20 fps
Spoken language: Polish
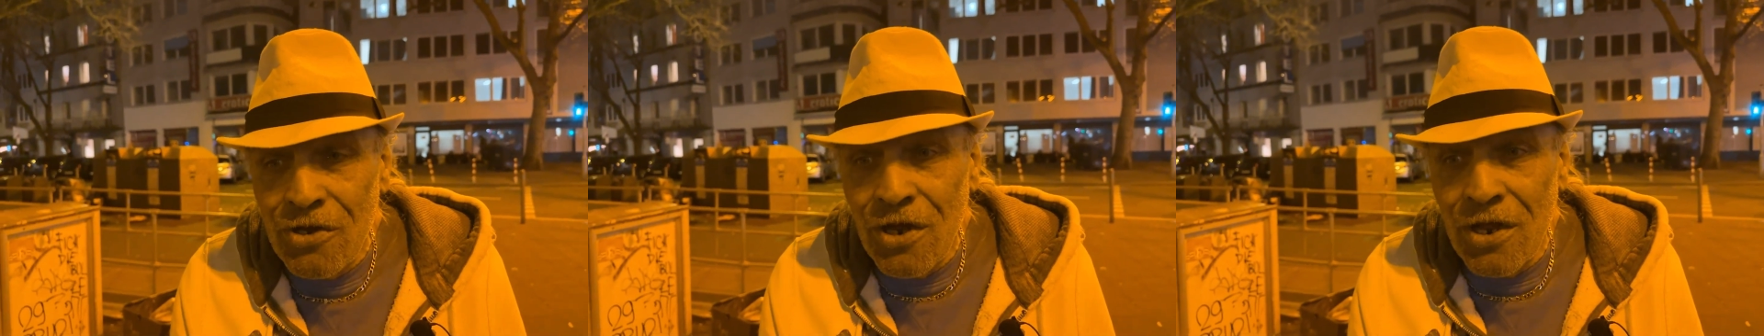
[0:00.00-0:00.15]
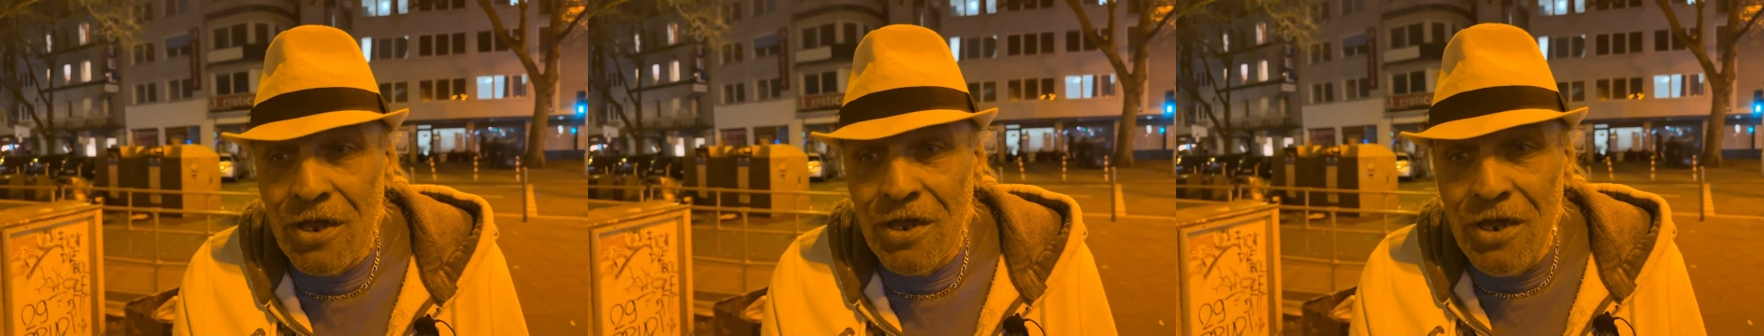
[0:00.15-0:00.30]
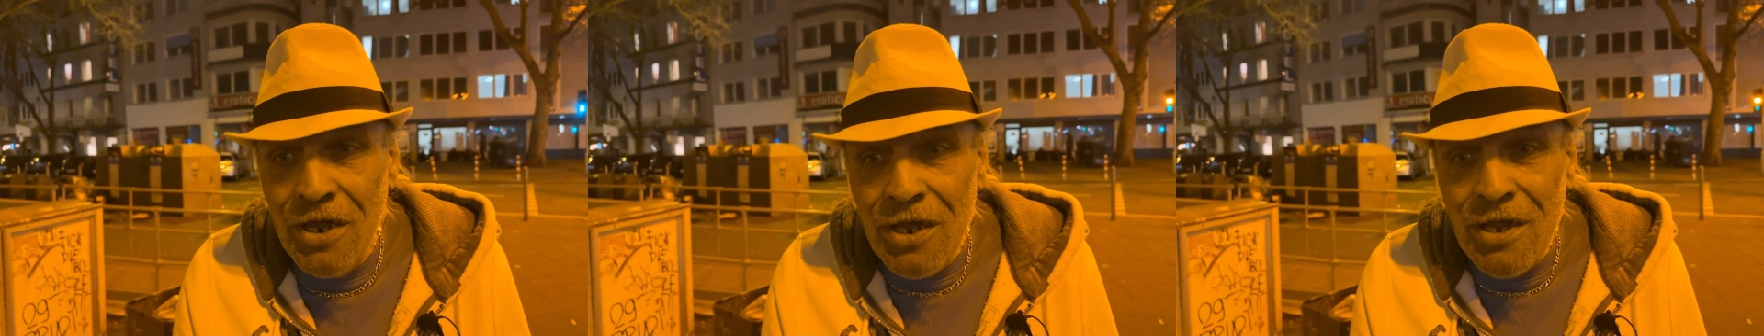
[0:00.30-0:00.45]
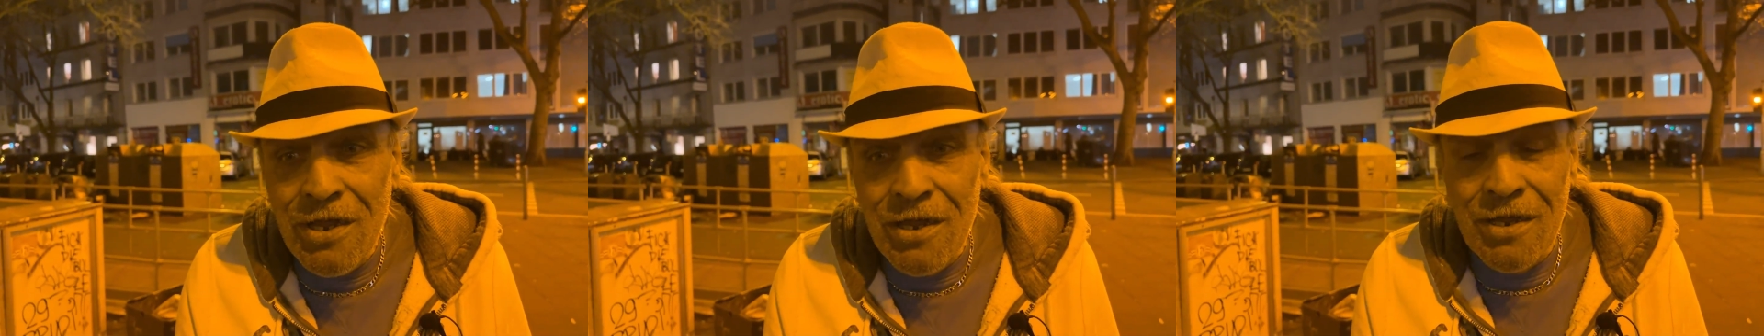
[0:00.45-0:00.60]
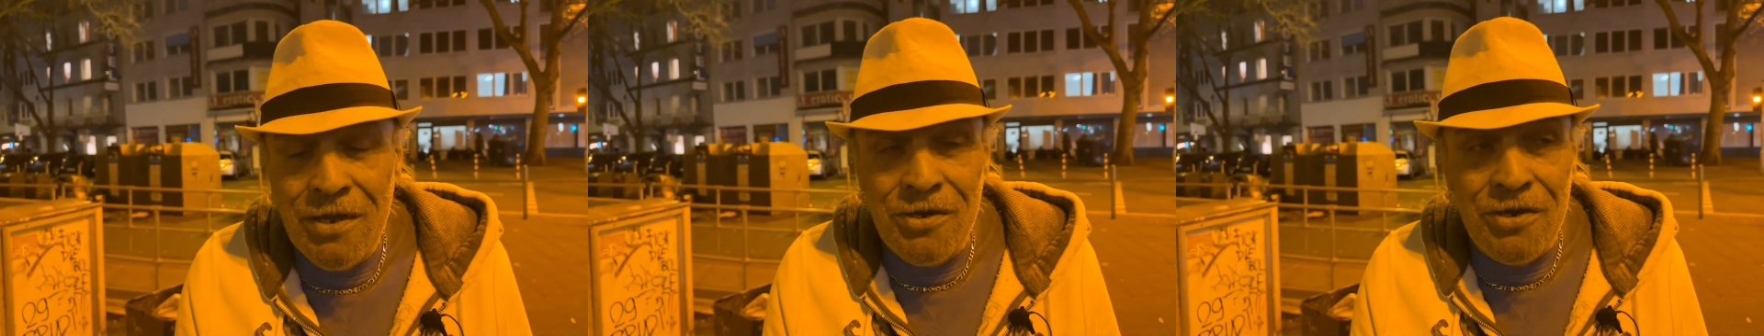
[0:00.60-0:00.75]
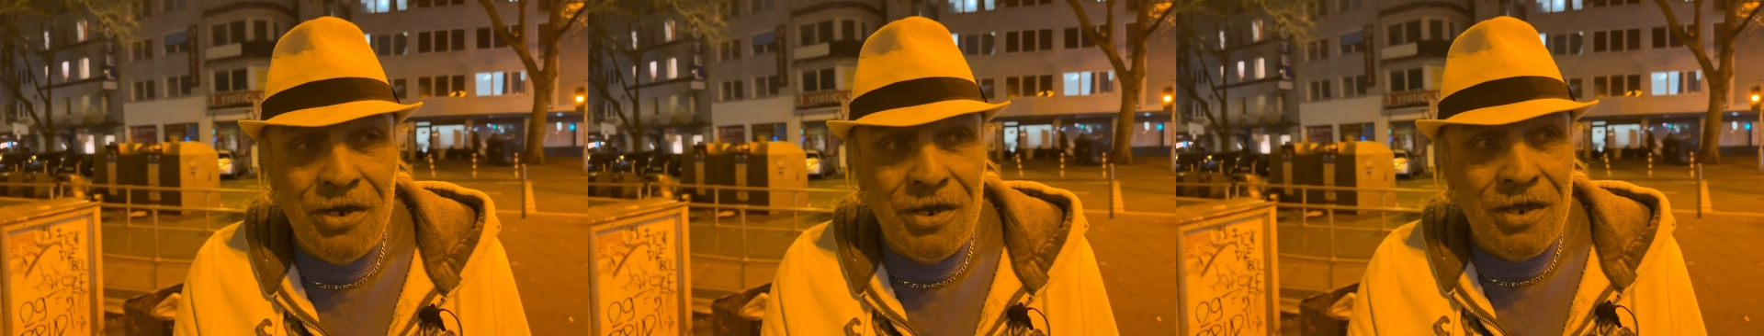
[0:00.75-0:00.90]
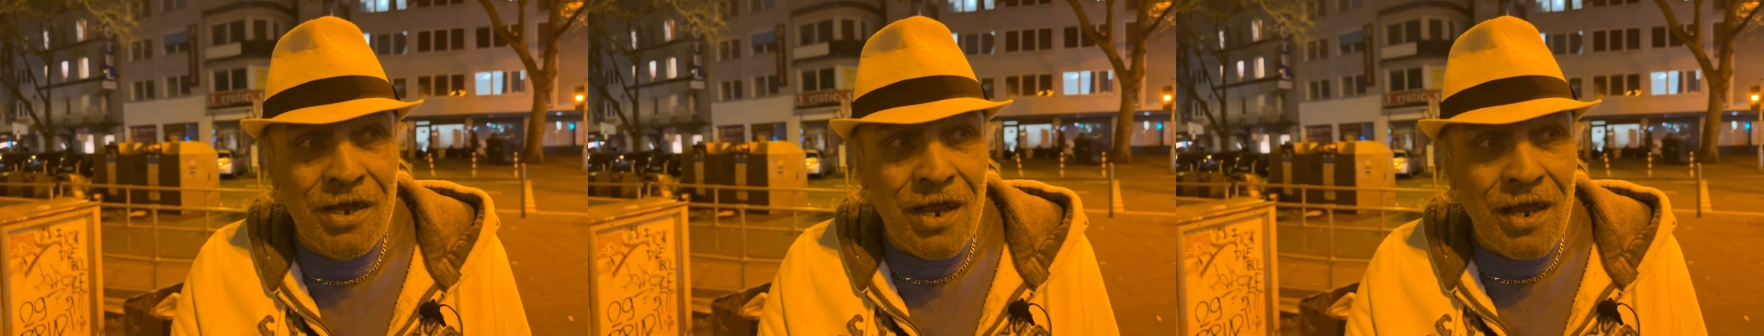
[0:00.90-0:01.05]
że git
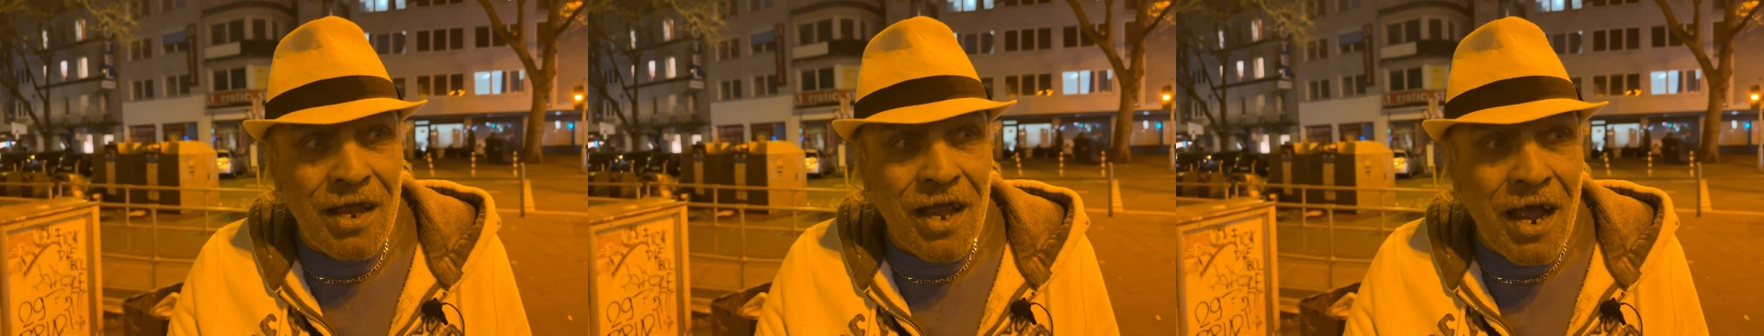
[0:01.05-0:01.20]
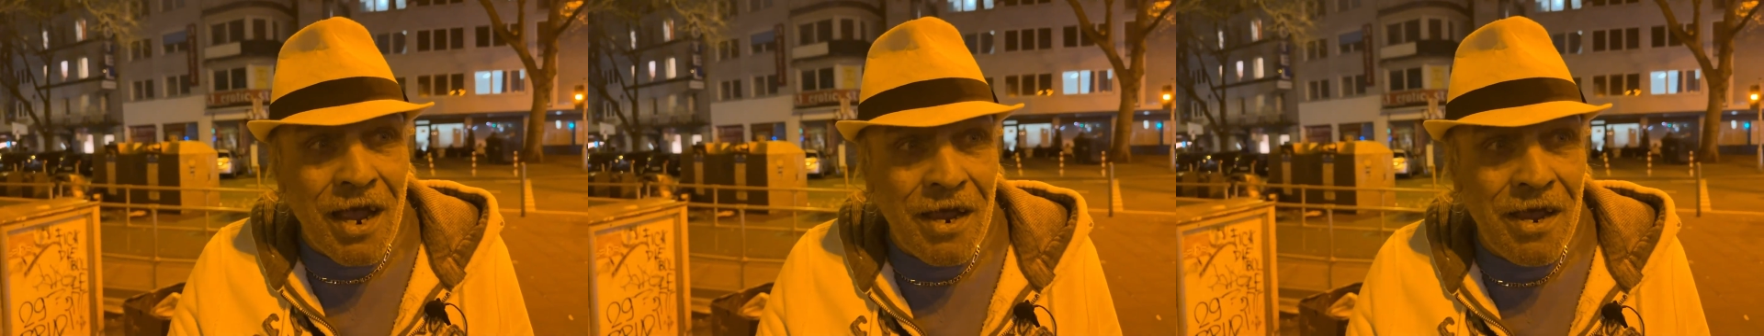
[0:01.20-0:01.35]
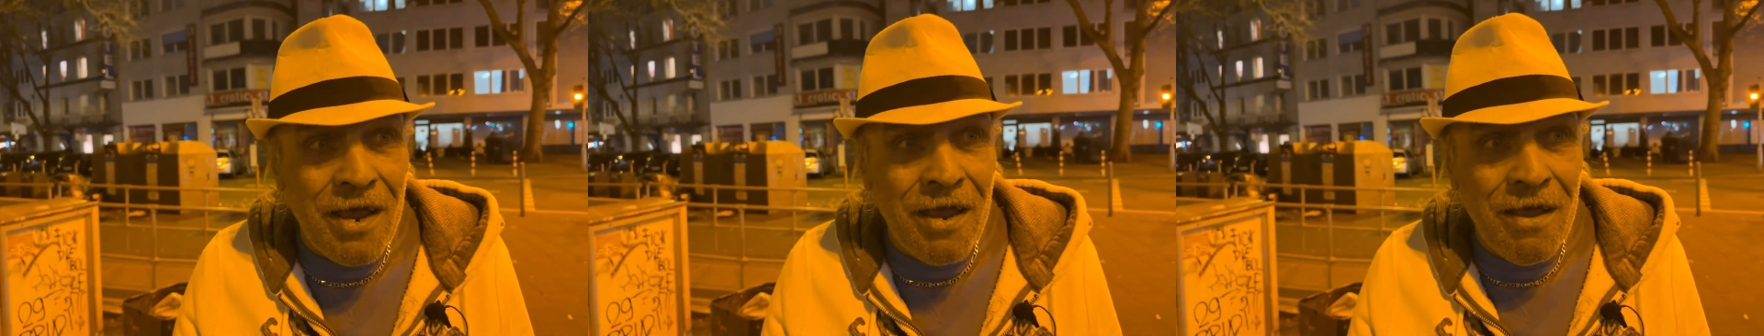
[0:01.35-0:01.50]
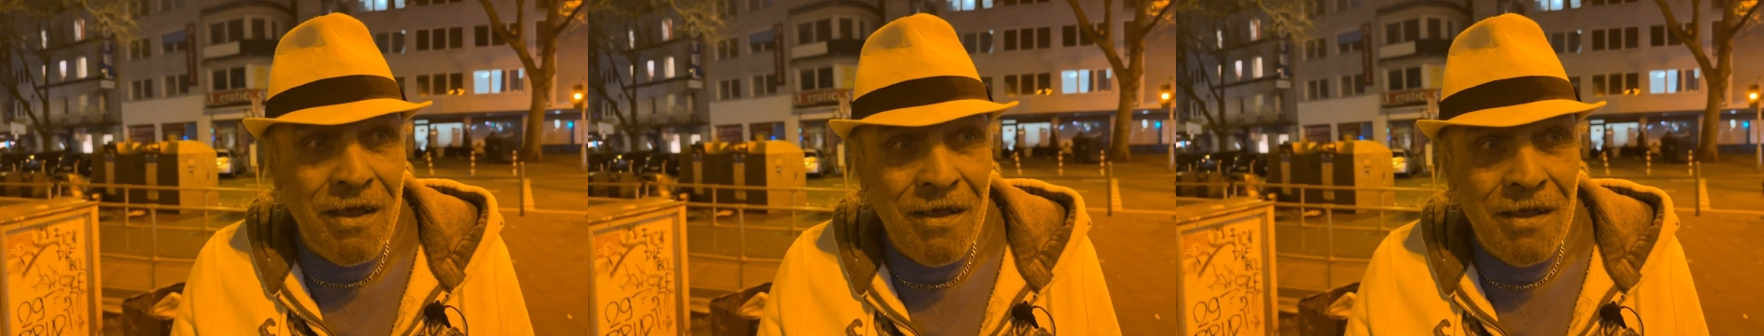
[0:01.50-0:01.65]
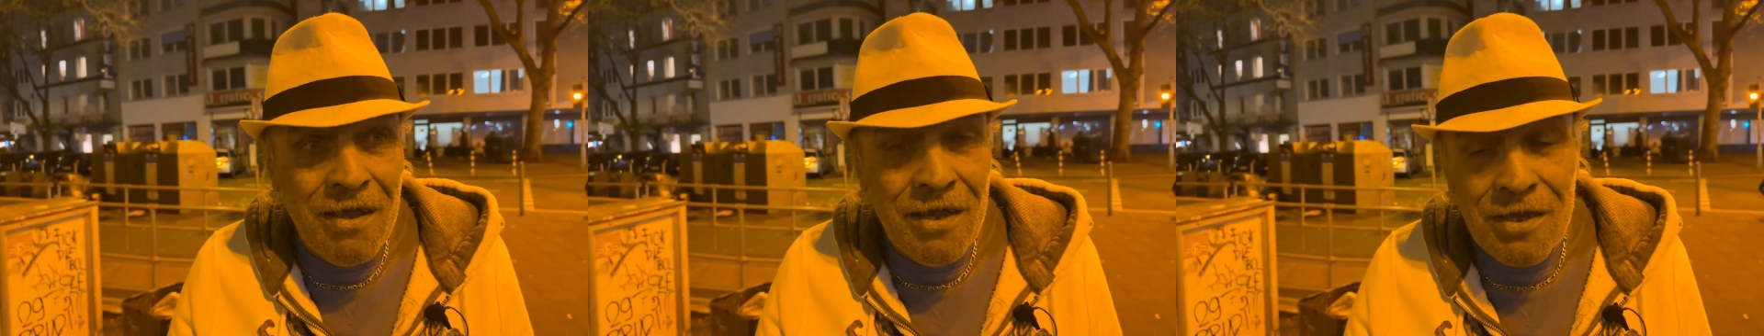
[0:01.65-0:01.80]
się zadaje